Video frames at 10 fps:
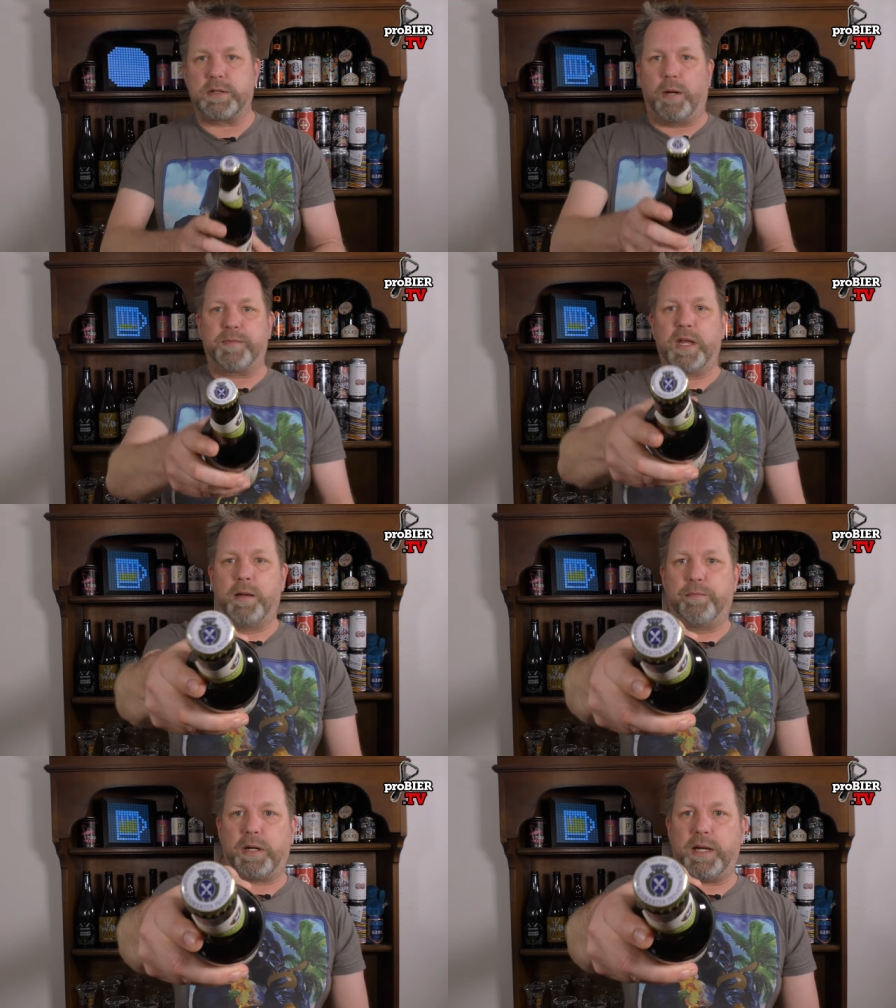So,
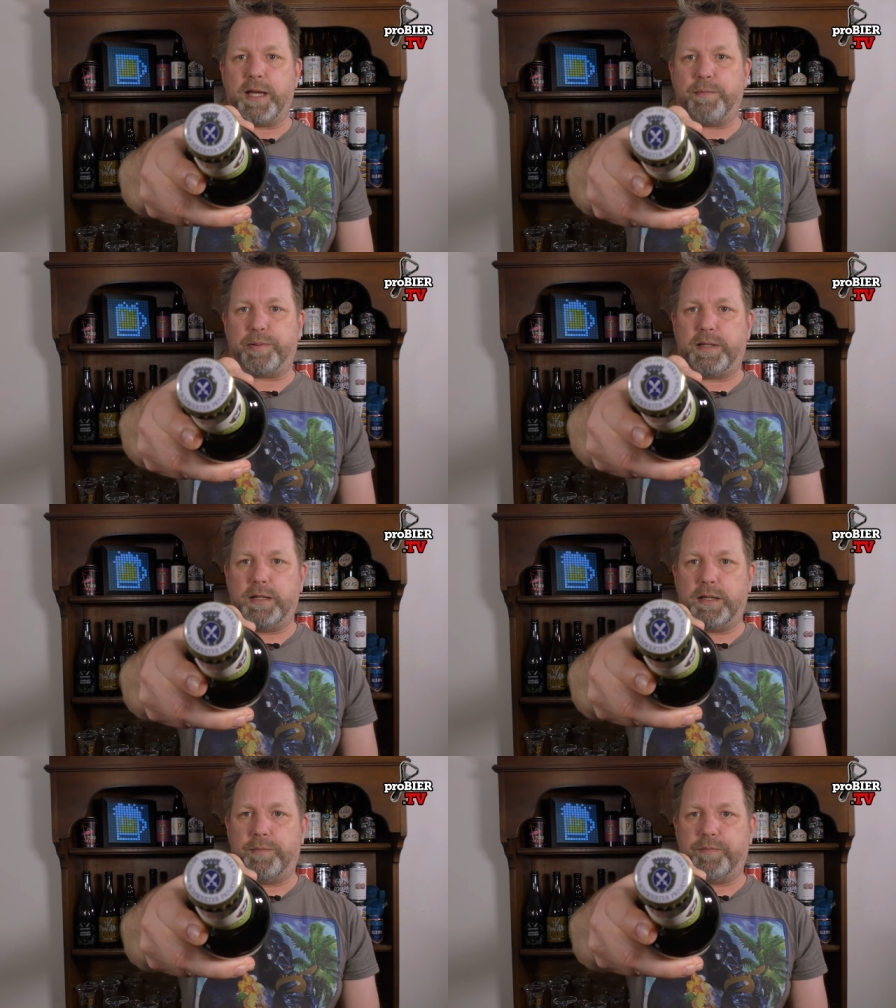Bottle Cap,
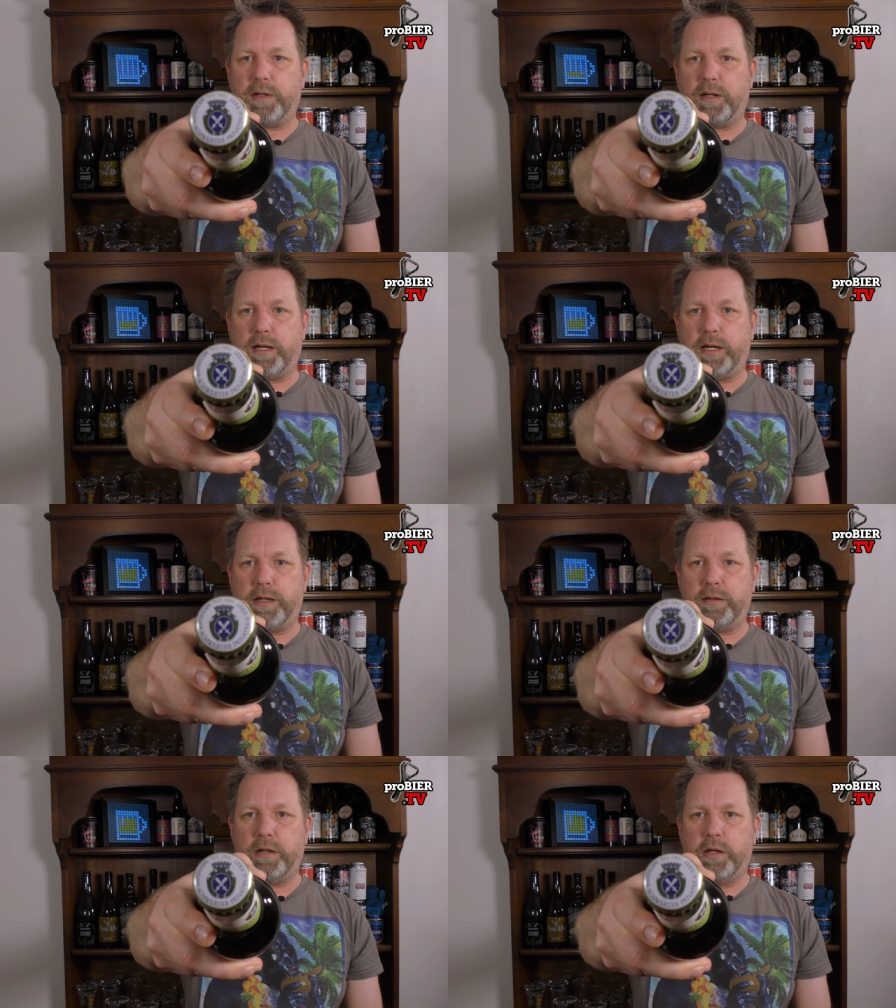hier
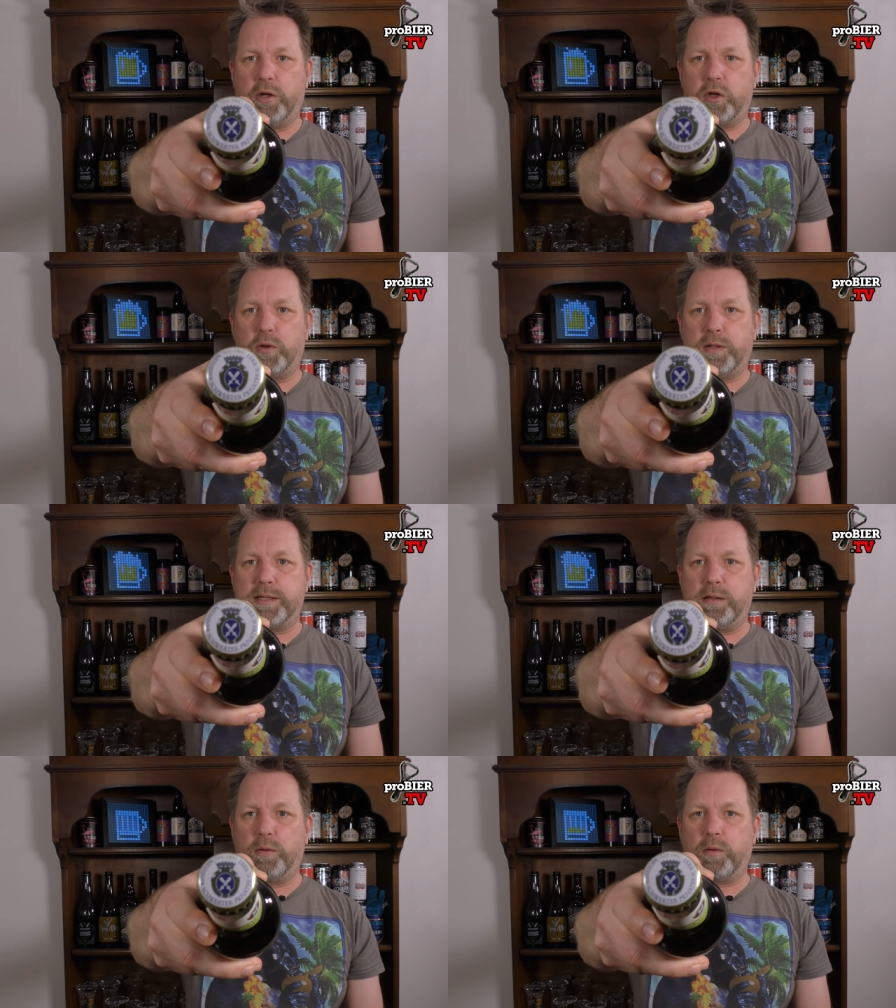ein
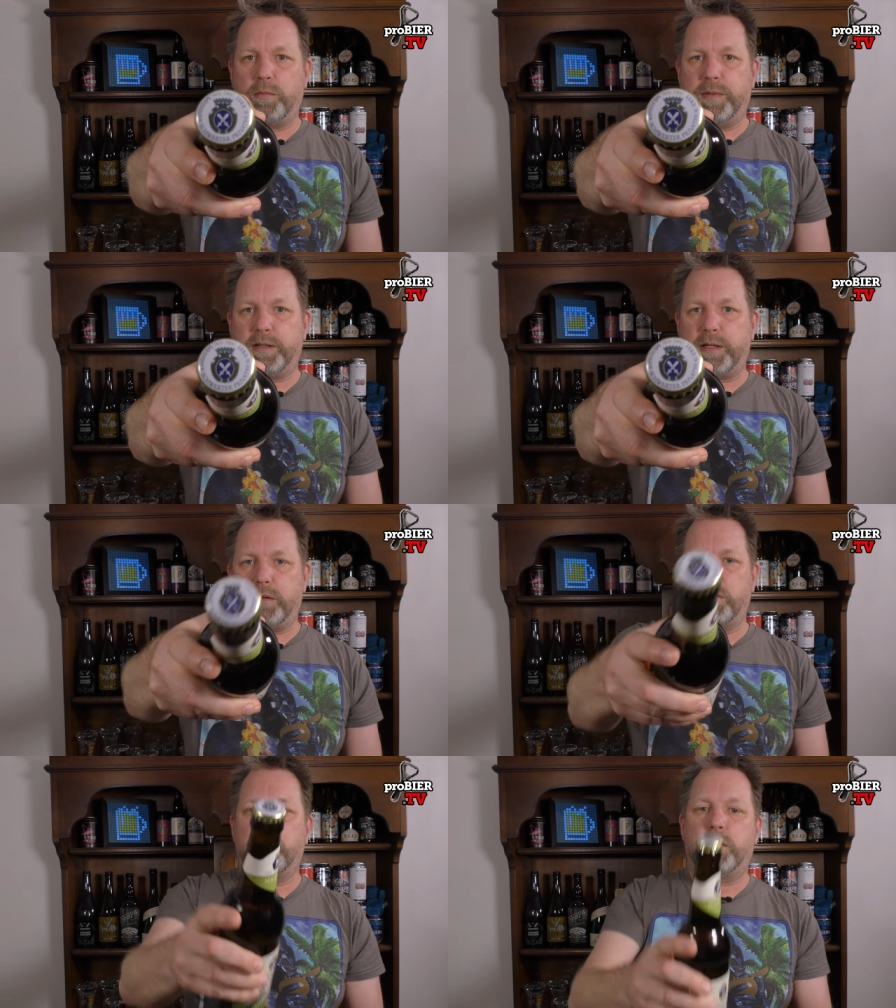Schönes Logo mit
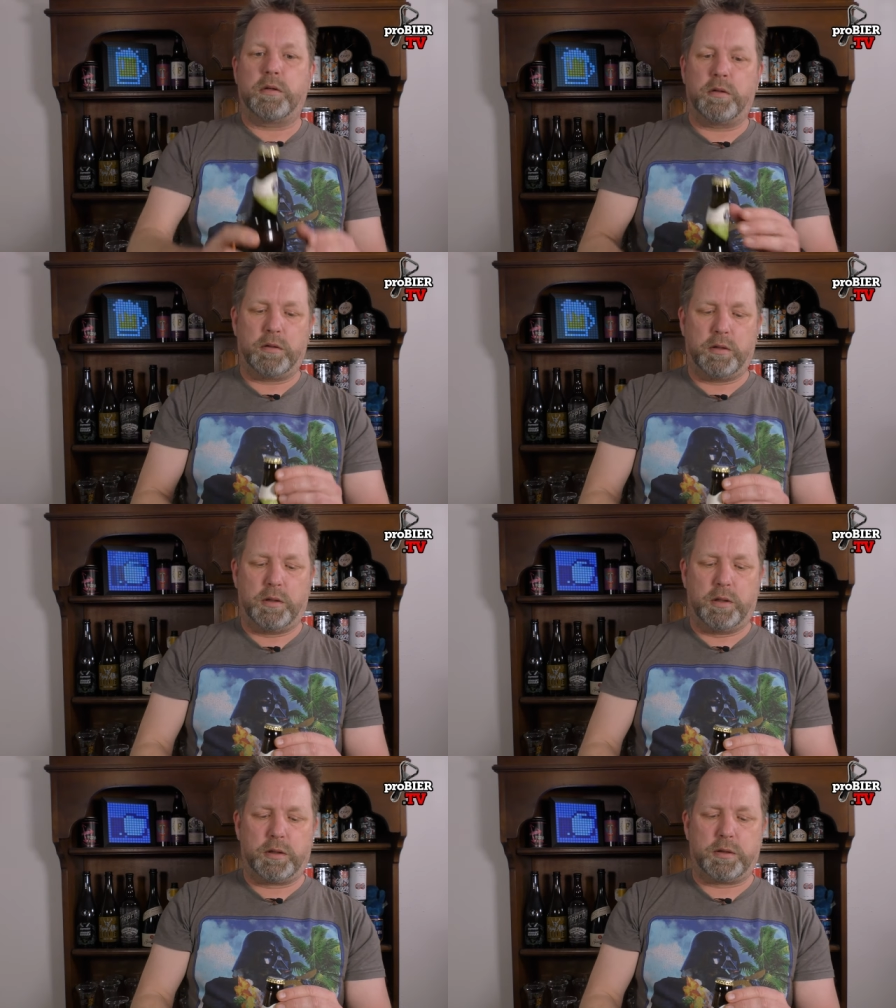den
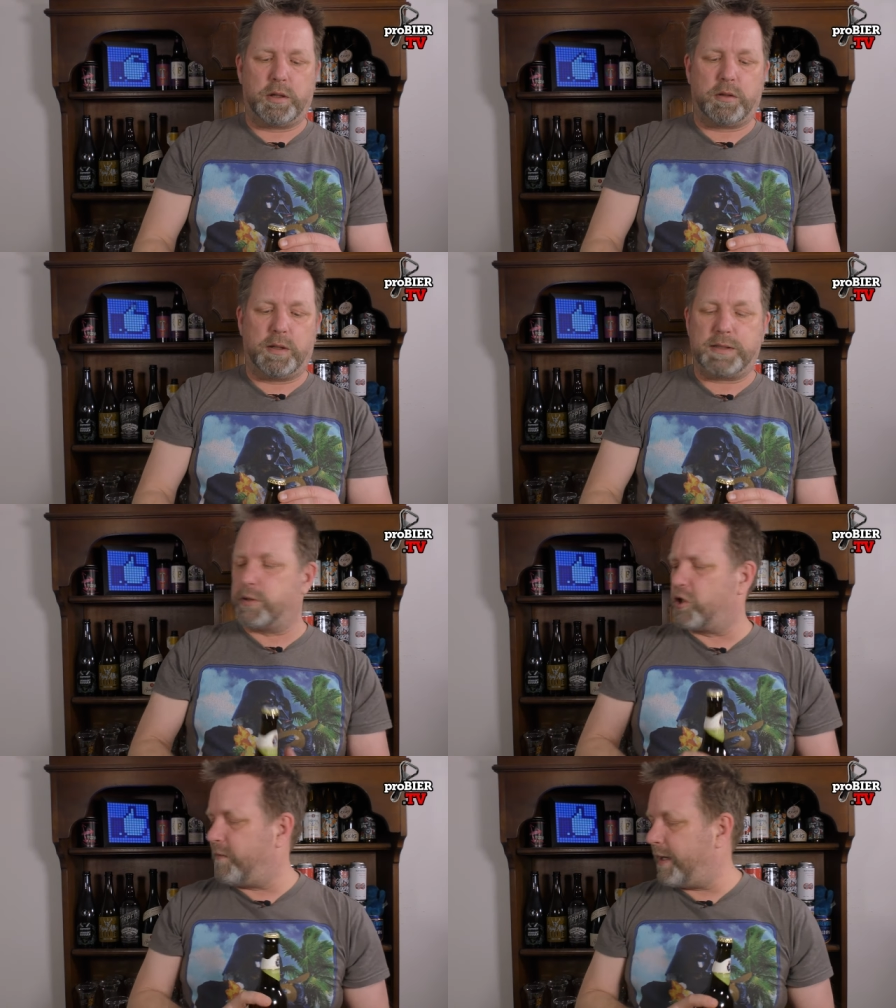
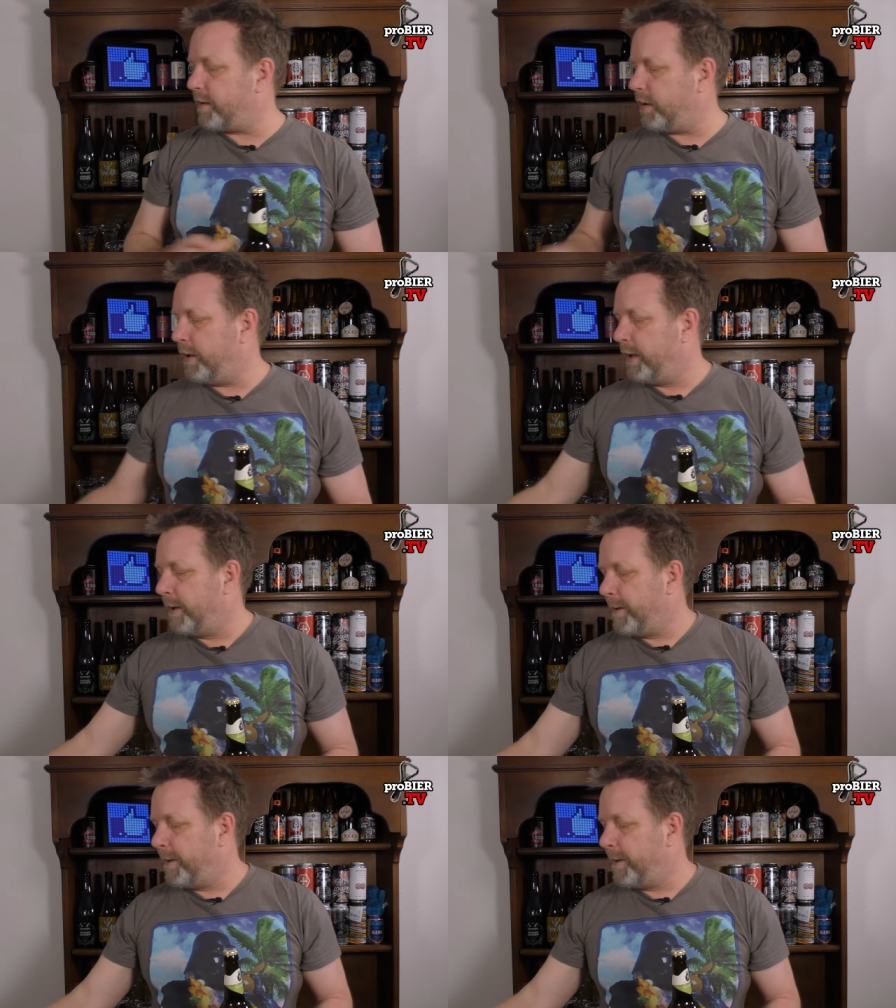gekreuzten Schwertern.